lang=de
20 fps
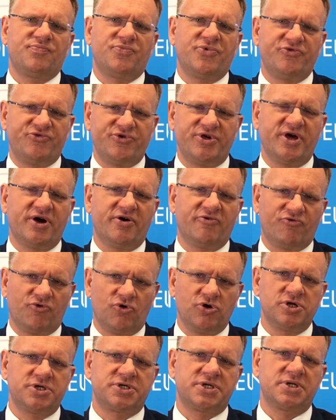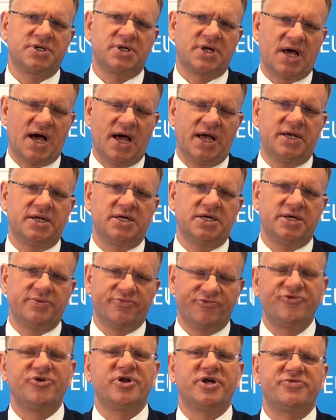Wir wollten keine
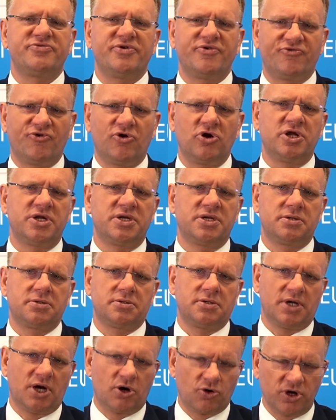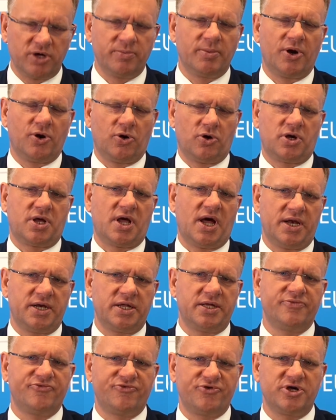Impfpflicht. Wir wollen auch immer noch
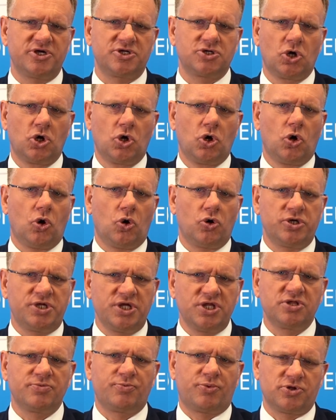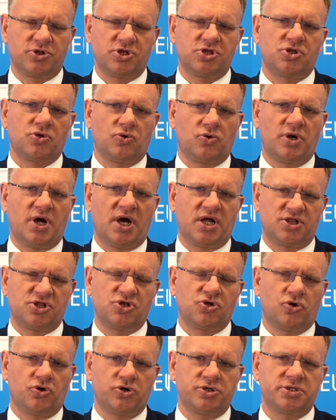keine Impfpflicht. Und diese Position hat
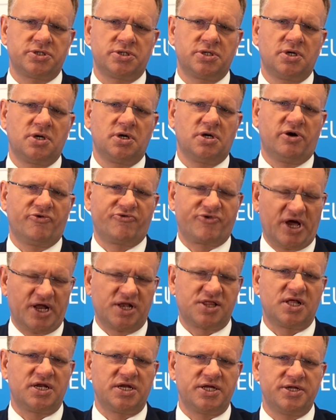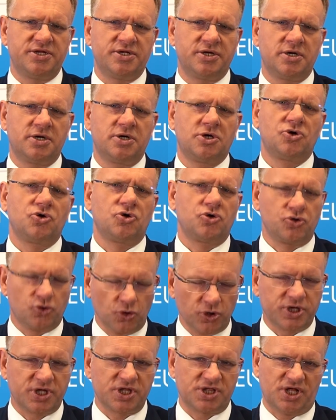sich heute auf ganzer Linie
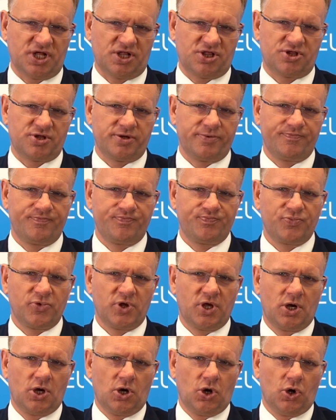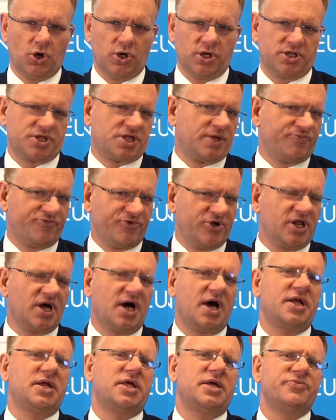durchgesetzt. Es gibt
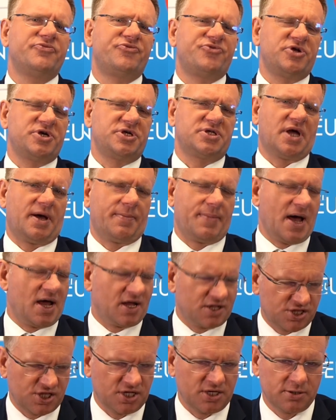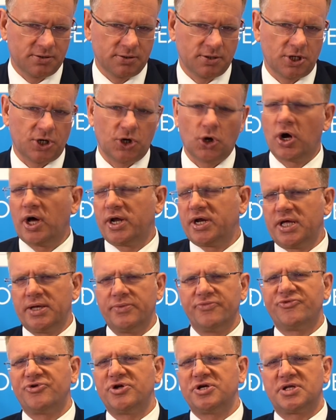weder eine Impfpflicht ab 18 noch eine
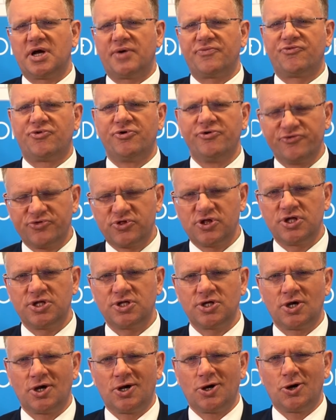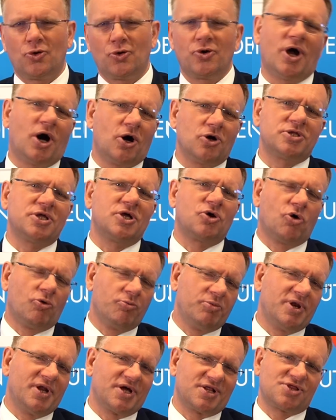Impfpflicht ab 50 und auch den
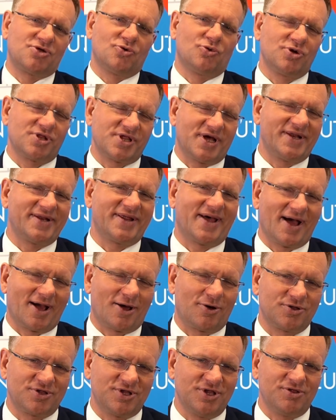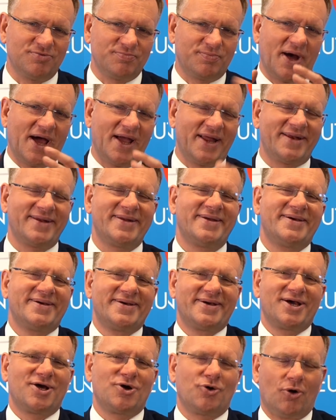Kombinationsantrag aus diesen beiden
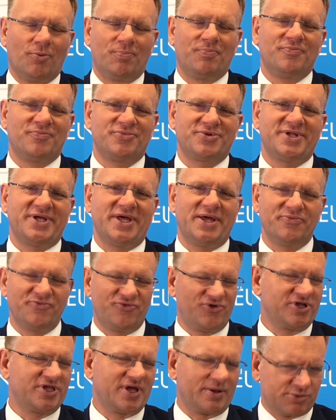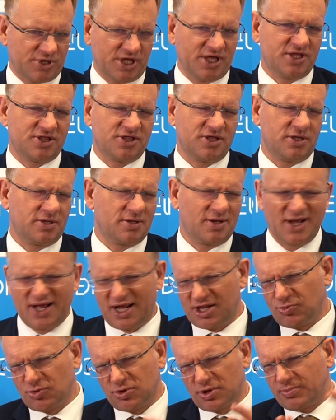Gruppen, die Impfpflicht ab 60. Ja, ah,
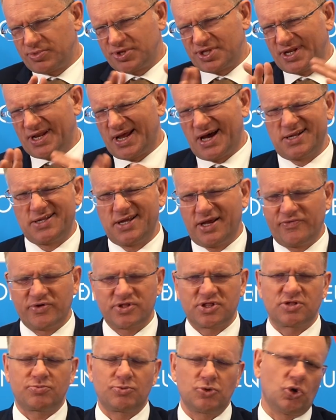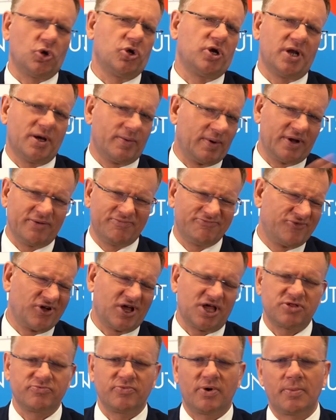jetzt muss man ein bisschen nachdenken, was das bedeutet, aber
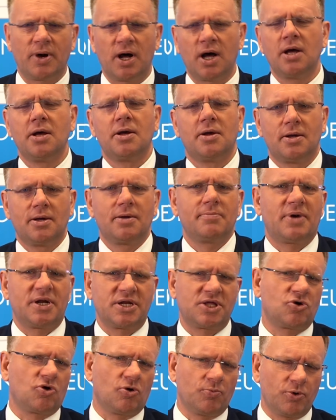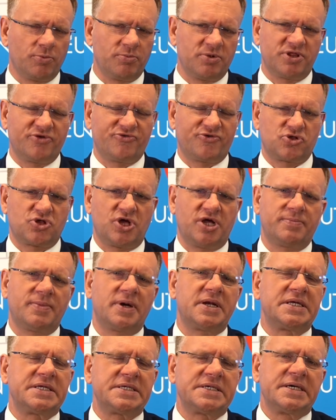vergessen wir mal, manche Kompromisse versteht
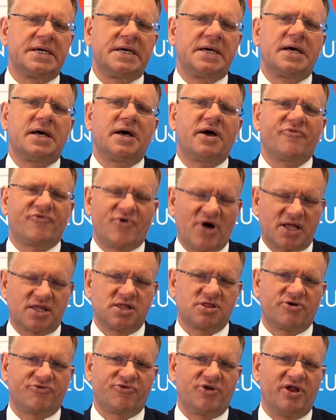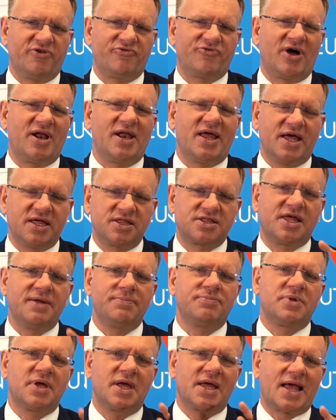man nicht. Fakt ist auf jeden Fall, es
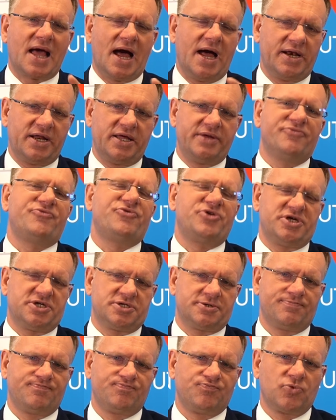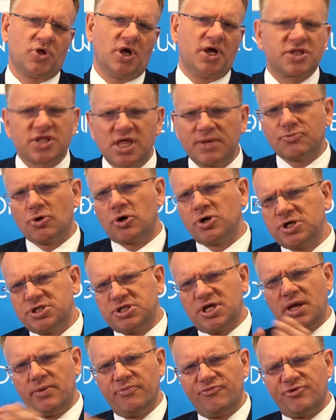gibt keine Impfpflicht. Es gibt auch
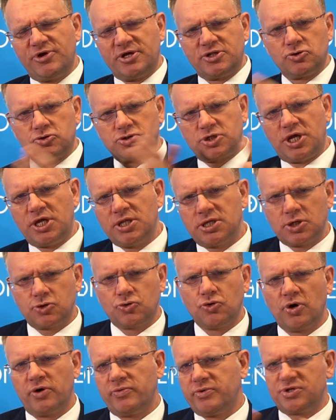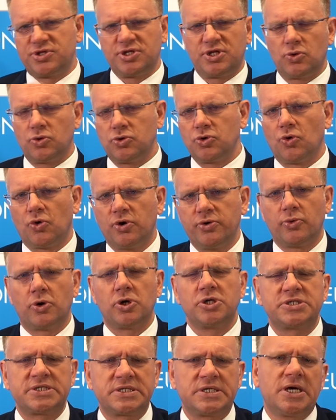nicht die Impfpflicht durch die Hintertür, wie sie die Union
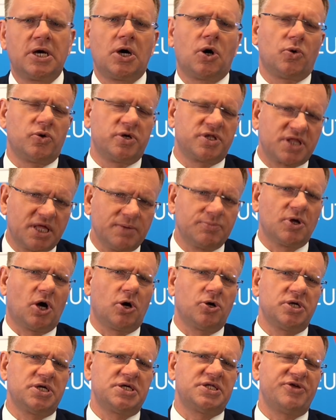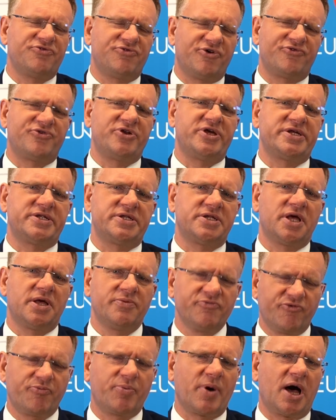wollte, und es gibt auch nicht die verpflichtende
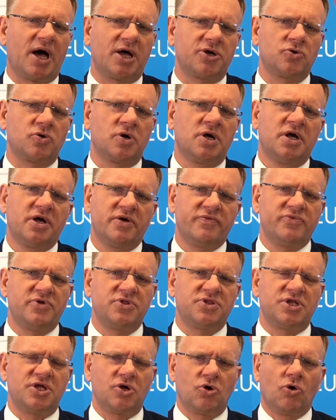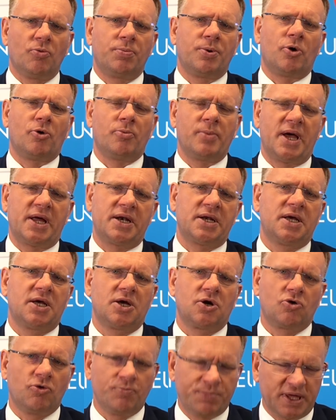Impfberatung, wie sie die Gruppe um Herrn
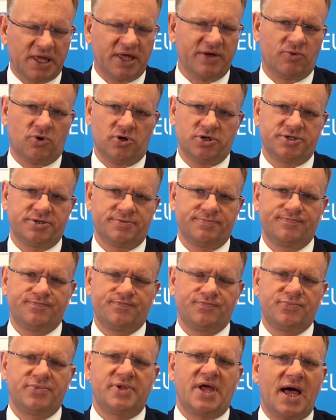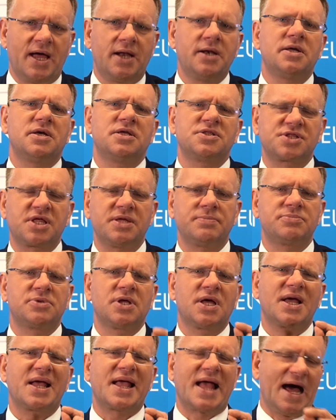Kubicki wollte. Nein, es gibt
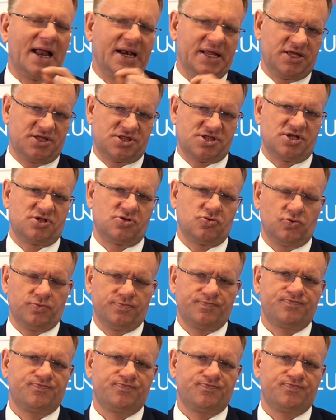gar nichts dazu.